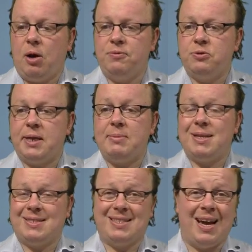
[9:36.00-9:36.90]
um aufzugeben.
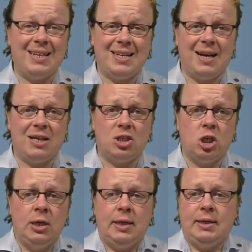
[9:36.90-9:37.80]
Das tat
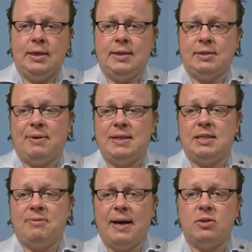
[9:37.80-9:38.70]
Tarasch. Äh, das war die
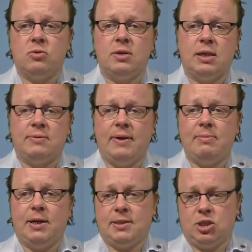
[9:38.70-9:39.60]
zweite Runde des
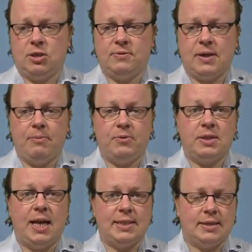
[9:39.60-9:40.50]

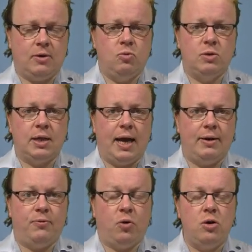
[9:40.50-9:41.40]
Weltmeisterschaftskampfes. Lasker holte
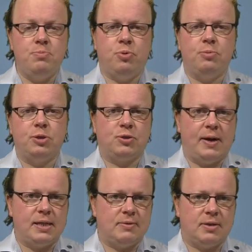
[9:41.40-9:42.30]
einen vollen Punkt mit
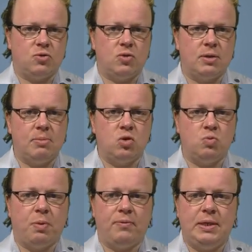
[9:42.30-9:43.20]
Schwarz, was natürlich immer
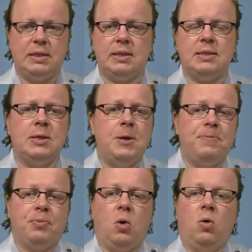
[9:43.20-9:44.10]
super wichtig ist.
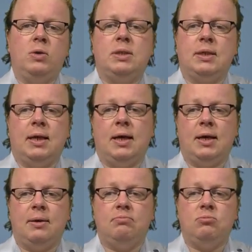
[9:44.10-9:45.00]
Und
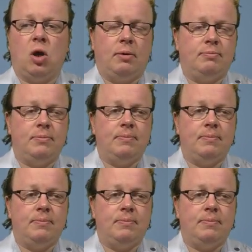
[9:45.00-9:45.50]
ähm, ja,